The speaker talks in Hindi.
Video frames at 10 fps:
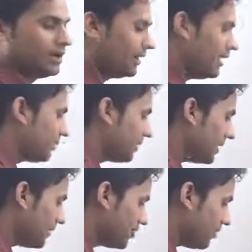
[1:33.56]
ठीक
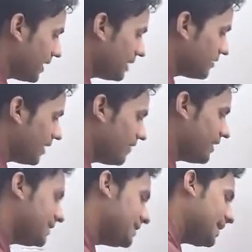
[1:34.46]
मतलब ये जो माइनस फाइव
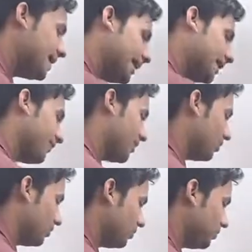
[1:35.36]
है इसी का नेगेटिव कर
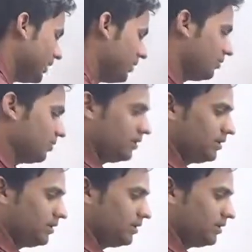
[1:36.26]
दो ये लो